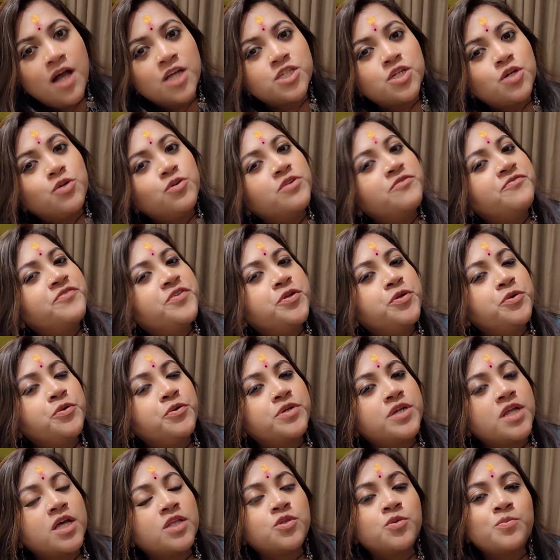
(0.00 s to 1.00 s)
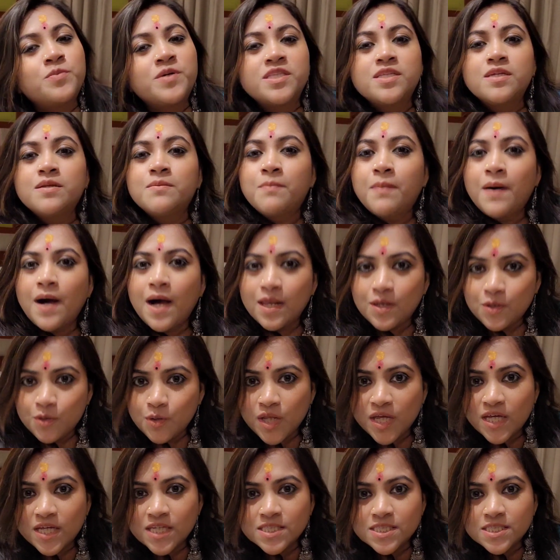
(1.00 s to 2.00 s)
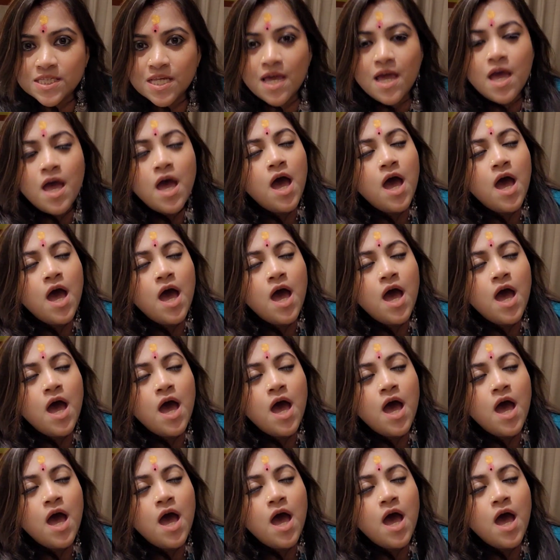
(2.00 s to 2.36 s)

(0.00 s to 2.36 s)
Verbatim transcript: আশা করি ভিডিওটা তোমাদের ভালো লেগেছে